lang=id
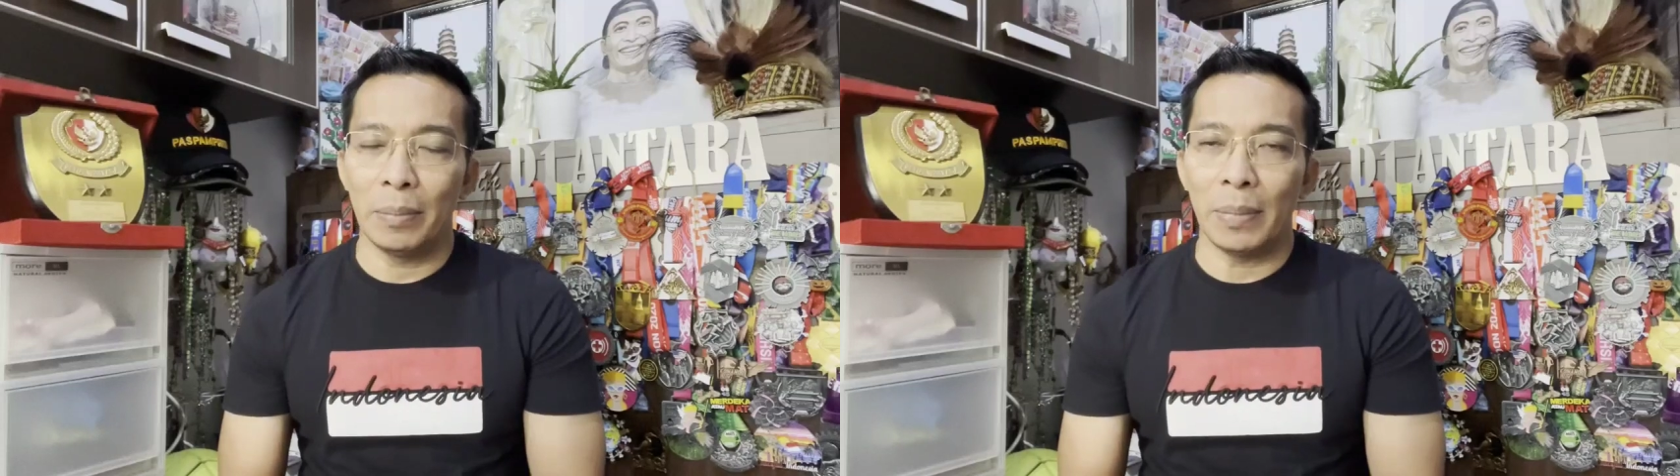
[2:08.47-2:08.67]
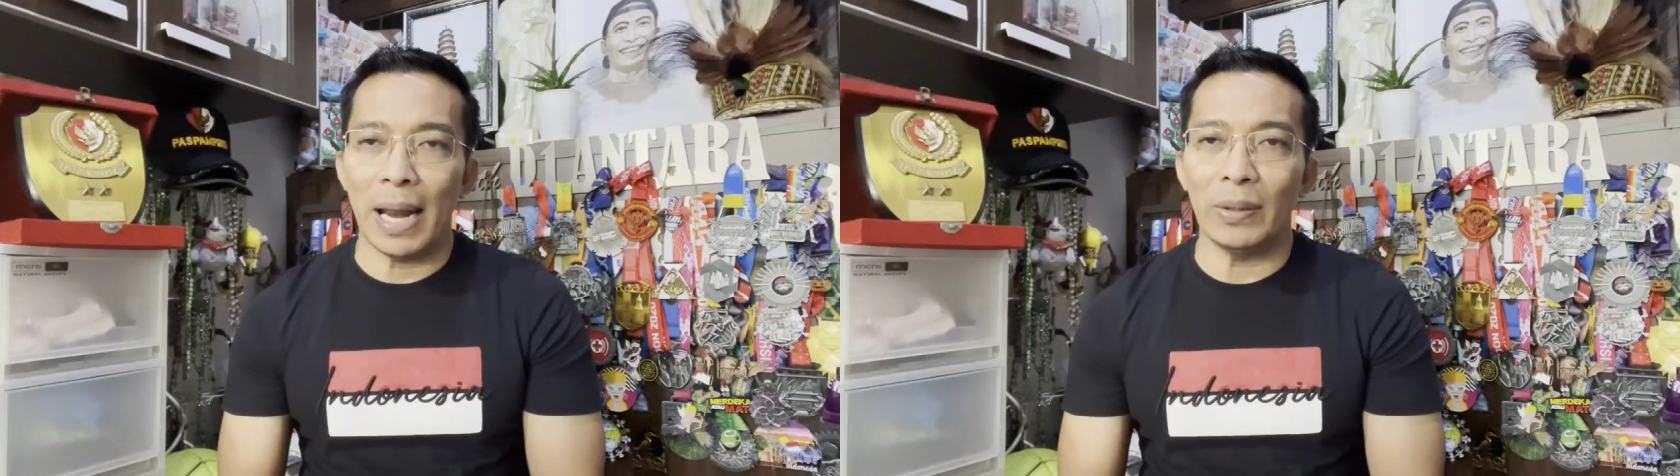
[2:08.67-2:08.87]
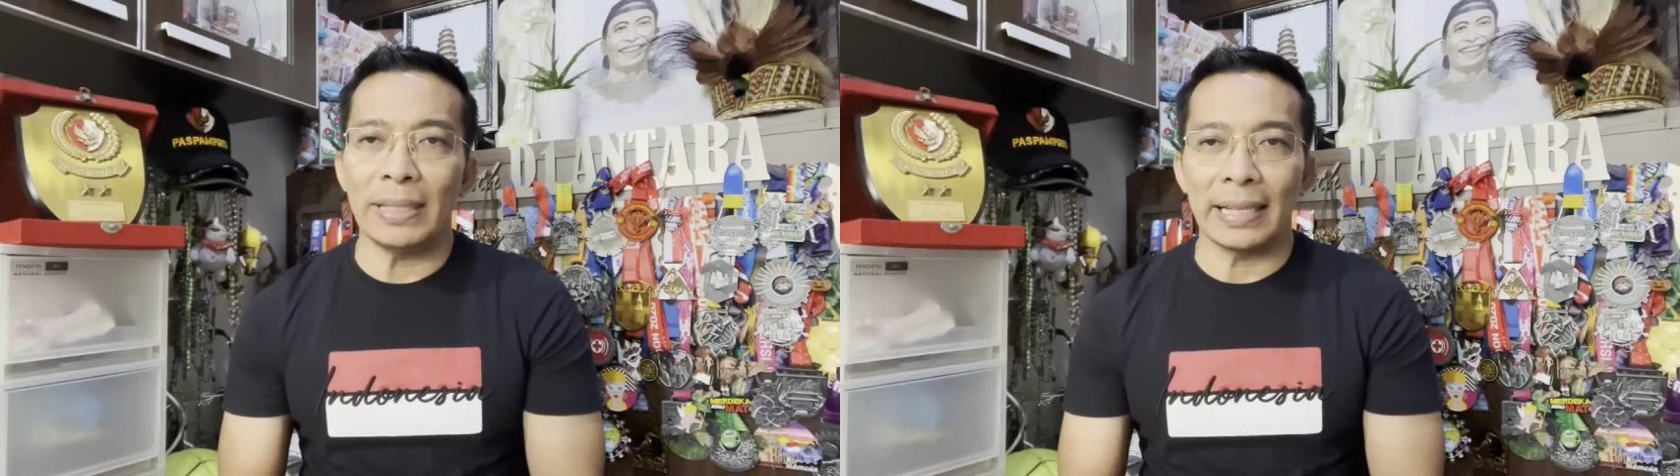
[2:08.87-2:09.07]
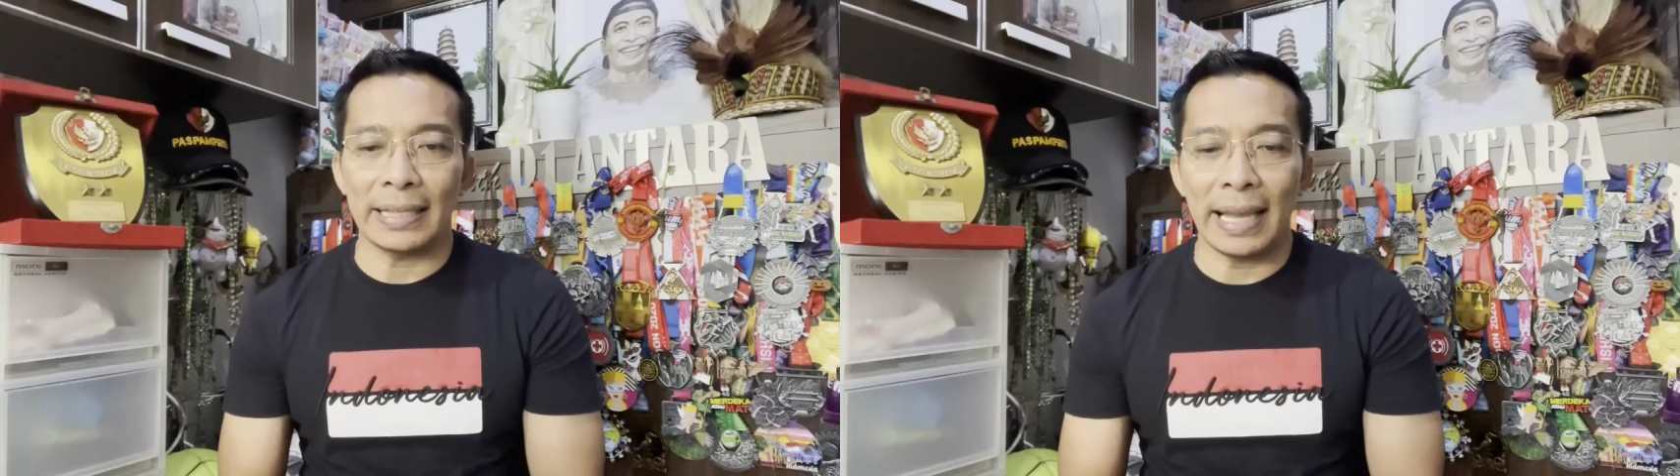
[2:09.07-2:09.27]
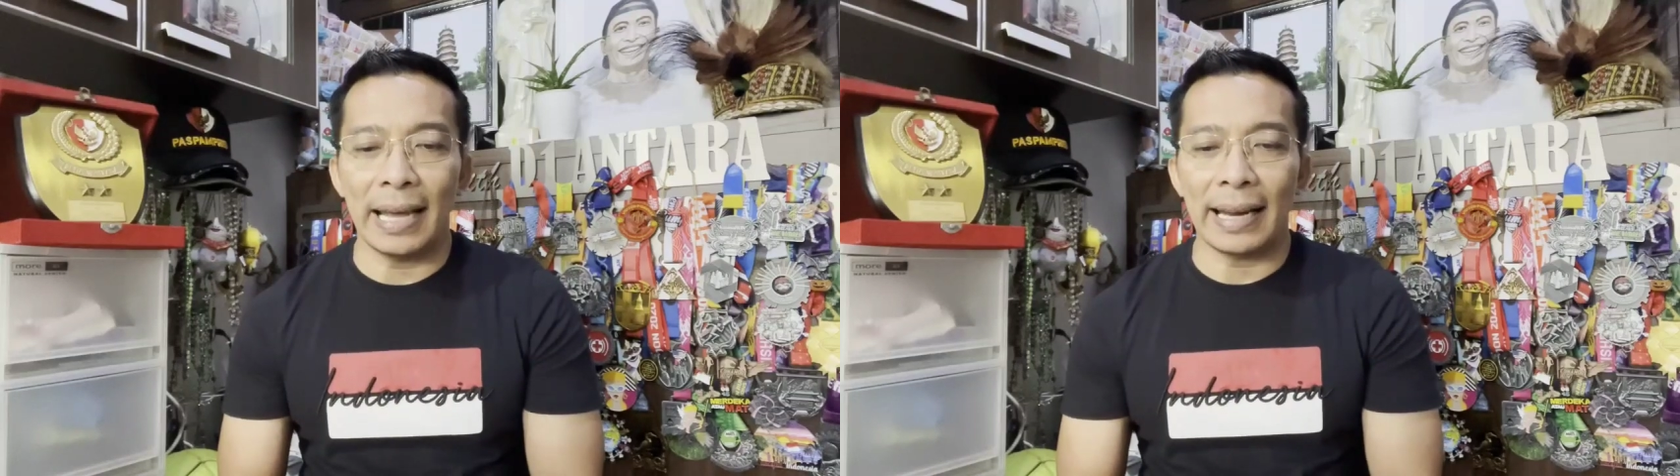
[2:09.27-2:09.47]
melalui
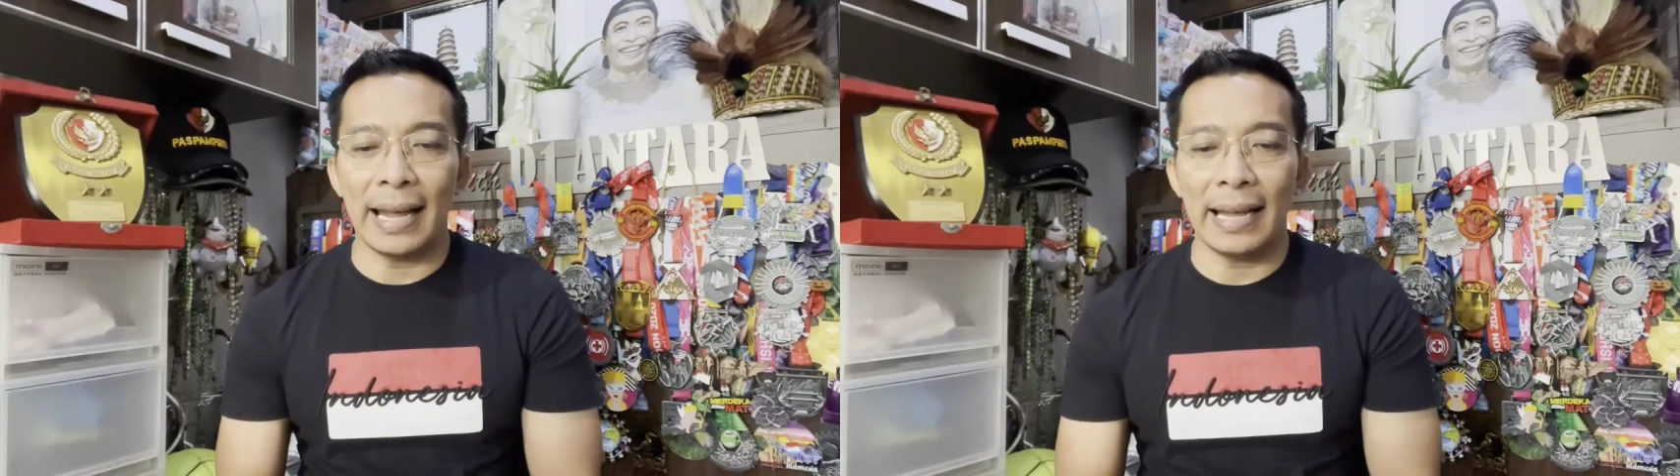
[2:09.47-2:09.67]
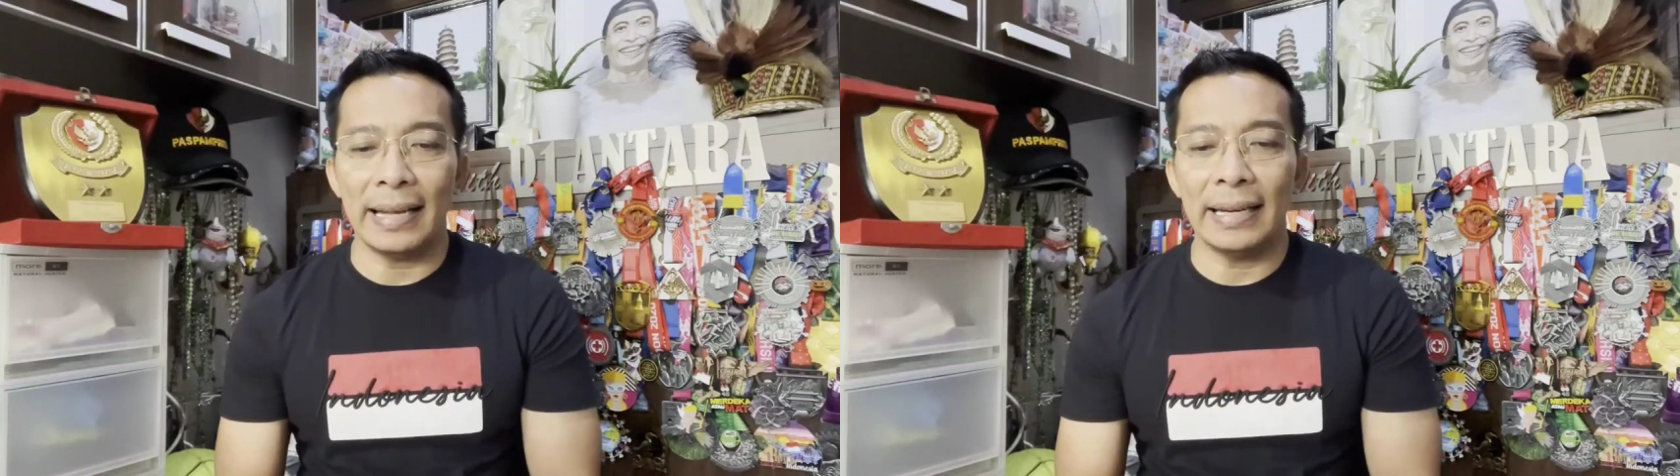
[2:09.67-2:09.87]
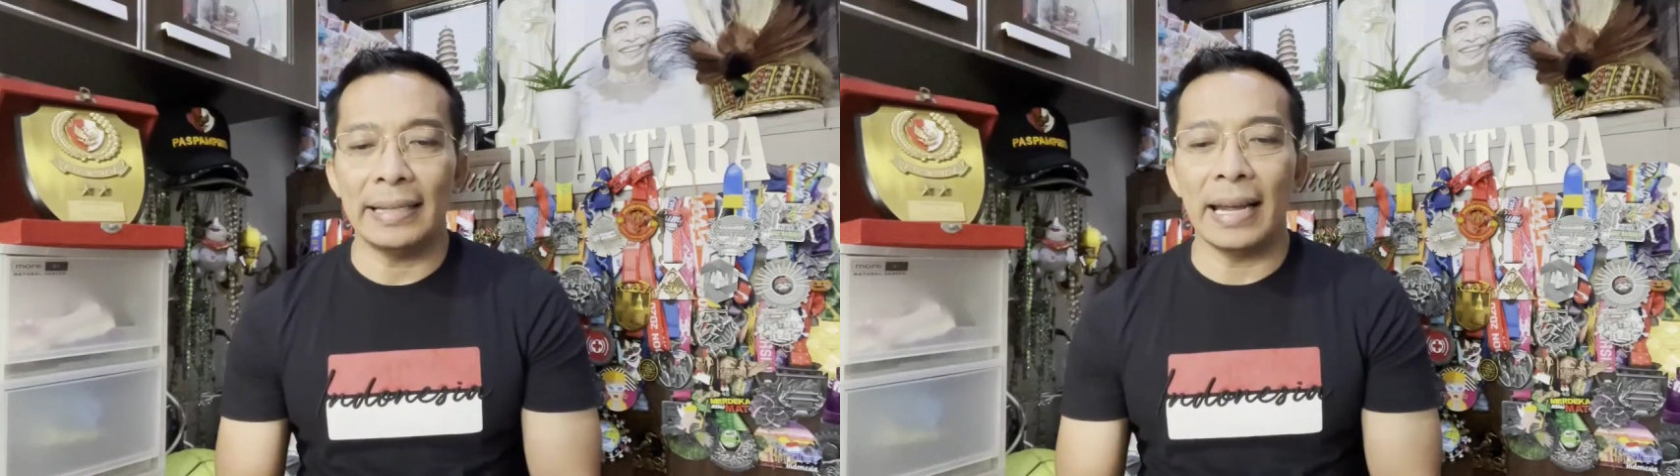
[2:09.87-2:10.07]
sengsara